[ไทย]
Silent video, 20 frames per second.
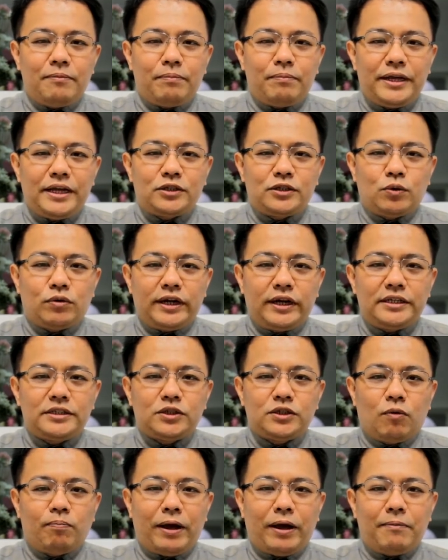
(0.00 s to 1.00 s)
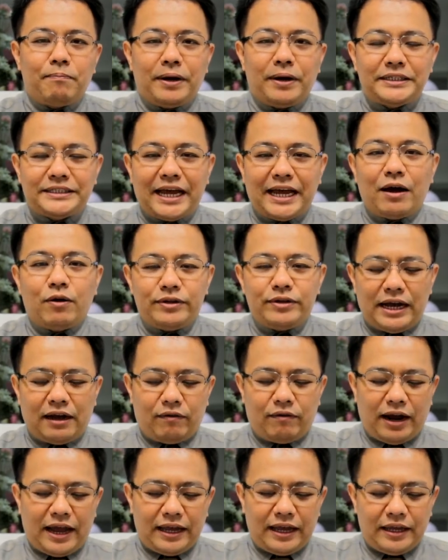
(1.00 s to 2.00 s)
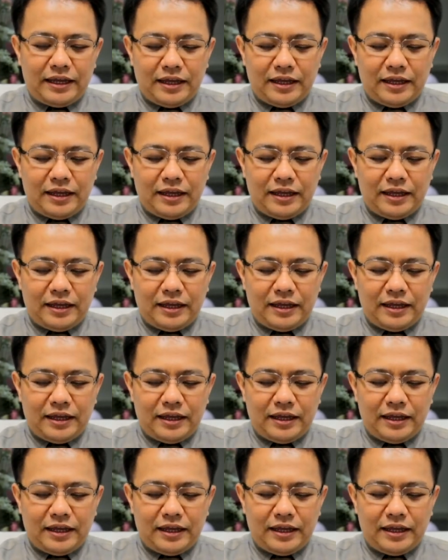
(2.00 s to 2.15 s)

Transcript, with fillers: พระเยซูคริสต์ทรงเป็นพระเจ้าอย่างไร